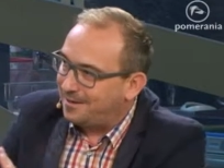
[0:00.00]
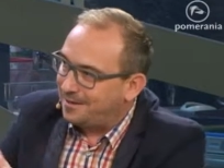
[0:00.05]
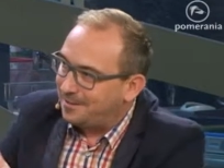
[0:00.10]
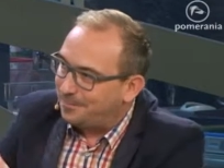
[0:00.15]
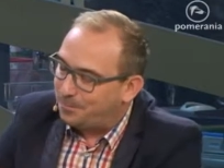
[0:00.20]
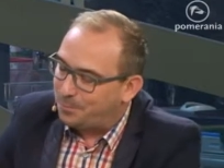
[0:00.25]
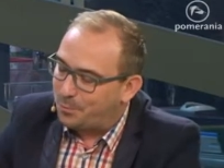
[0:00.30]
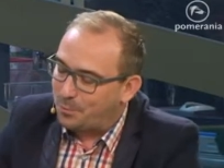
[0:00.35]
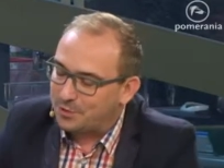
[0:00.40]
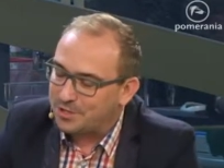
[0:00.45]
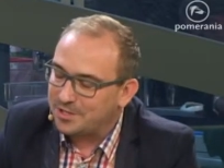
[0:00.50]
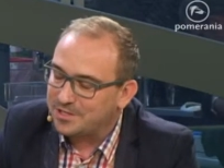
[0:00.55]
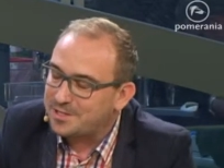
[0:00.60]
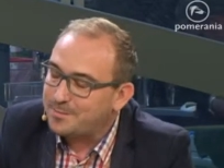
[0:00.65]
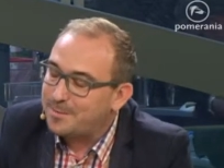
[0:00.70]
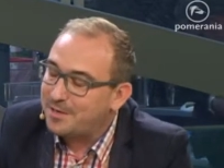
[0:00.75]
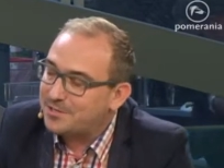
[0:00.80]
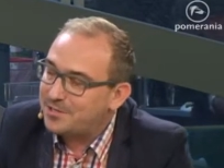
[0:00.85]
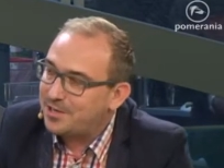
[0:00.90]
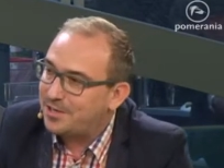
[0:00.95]
i później
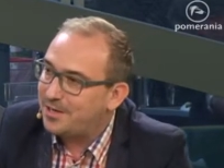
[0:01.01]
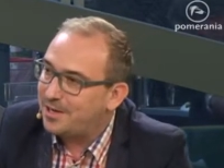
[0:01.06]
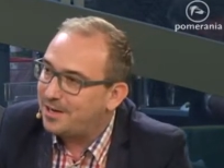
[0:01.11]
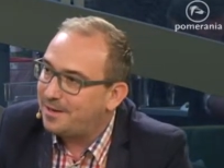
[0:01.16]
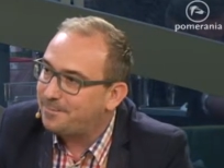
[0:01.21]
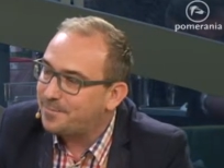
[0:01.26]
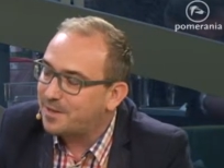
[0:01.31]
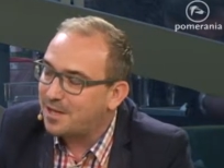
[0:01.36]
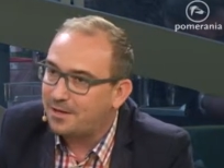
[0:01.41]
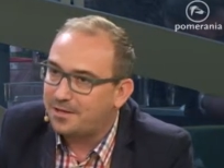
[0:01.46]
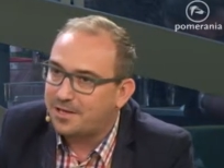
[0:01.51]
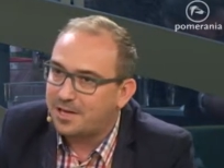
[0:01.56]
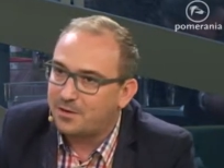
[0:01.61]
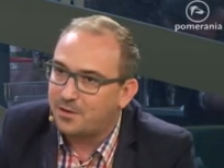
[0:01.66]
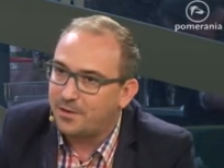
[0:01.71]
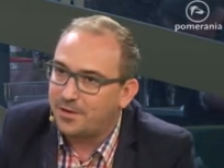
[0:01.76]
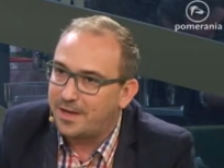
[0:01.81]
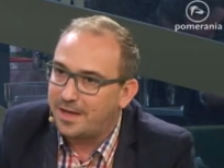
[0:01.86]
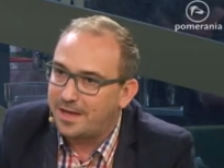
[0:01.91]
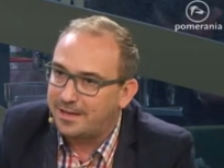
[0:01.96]
zobaczenie
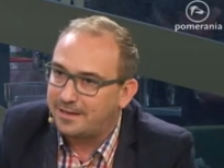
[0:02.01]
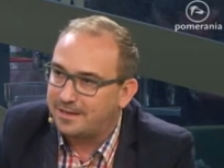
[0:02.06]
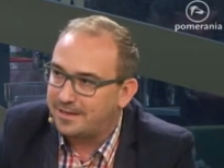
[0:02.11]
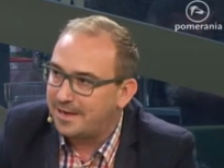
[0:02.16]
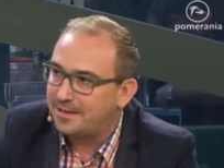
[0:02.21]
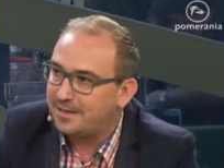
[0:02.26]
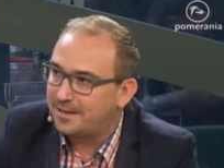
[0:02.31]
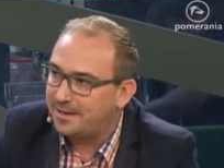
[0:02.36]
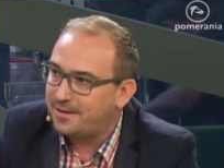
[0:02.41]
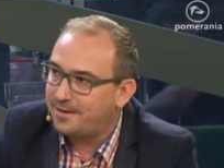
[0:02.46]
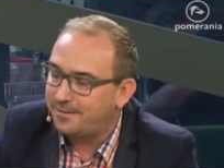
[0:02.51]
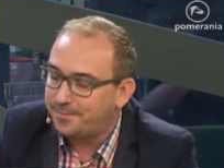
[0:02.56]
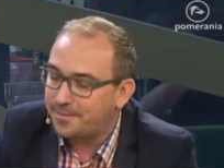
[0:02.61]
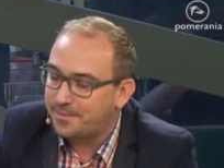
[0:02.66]
tego na ekranie, na,